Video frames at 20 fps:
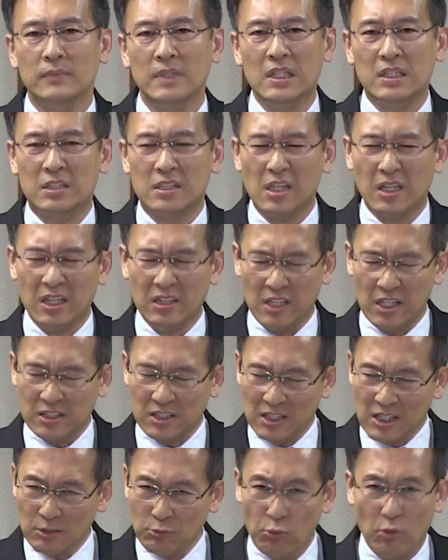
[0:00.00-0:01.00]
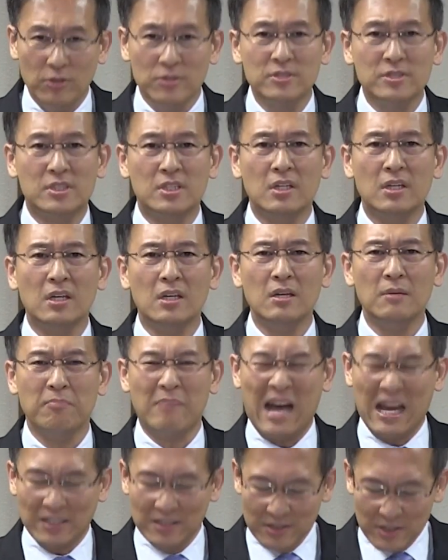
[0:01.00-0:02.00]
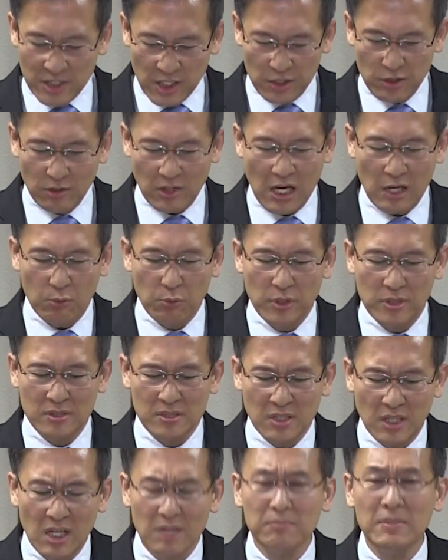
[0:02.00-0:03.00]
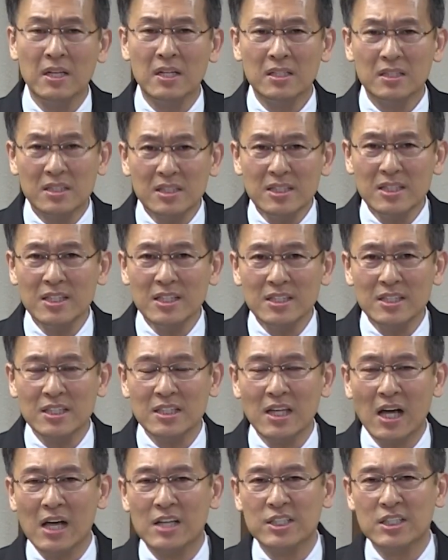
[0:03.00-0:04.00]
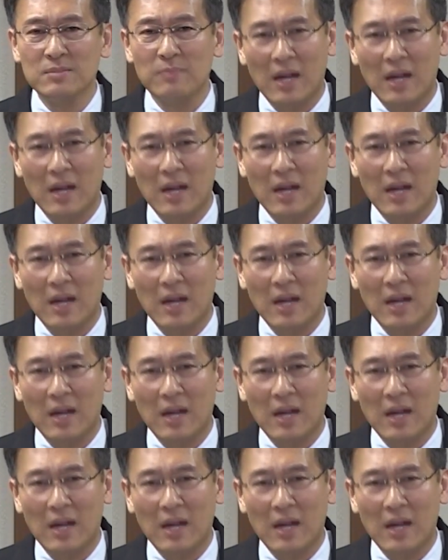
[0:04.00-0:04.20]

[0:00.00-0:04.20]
이 땅에 대단한 권세, 많은 재력 갖고 있는 사람 의지하지